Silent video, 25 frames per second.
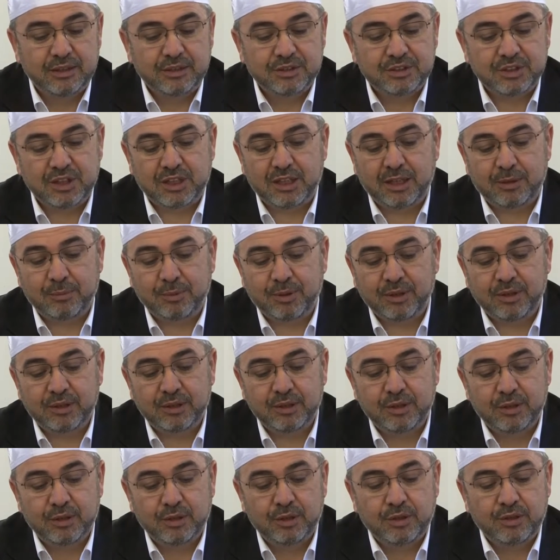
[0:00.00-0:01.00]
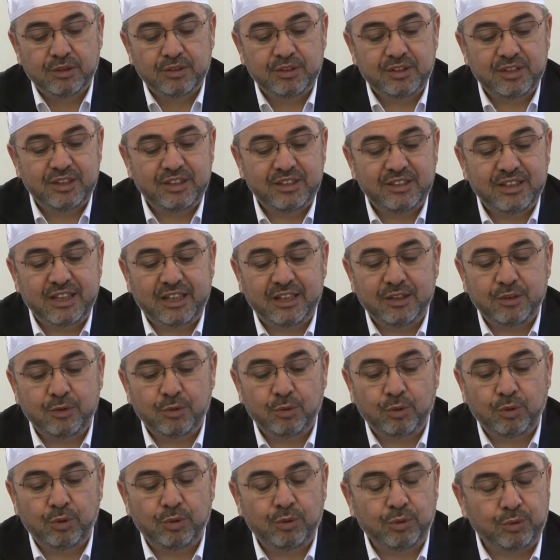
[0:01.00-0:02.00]
Cenab-ı Hak diriden
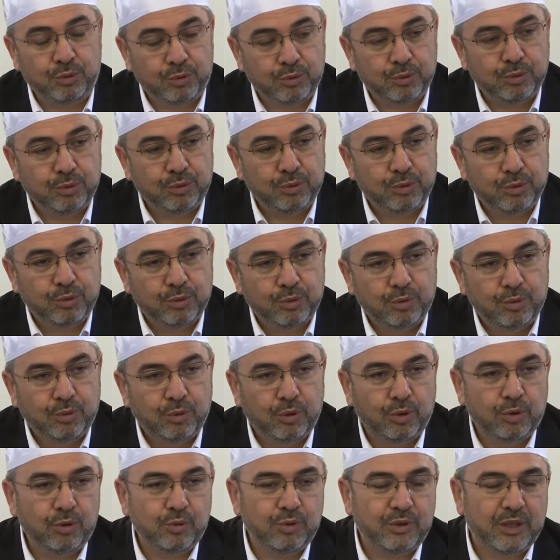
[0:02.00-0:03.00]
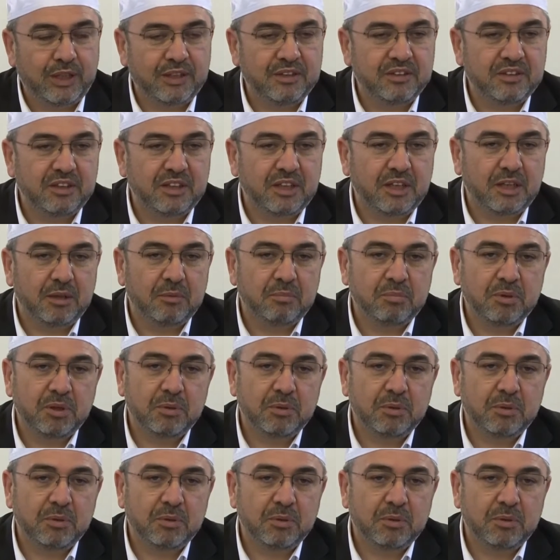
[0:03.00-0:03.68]
ölüyü, ölüden diriye.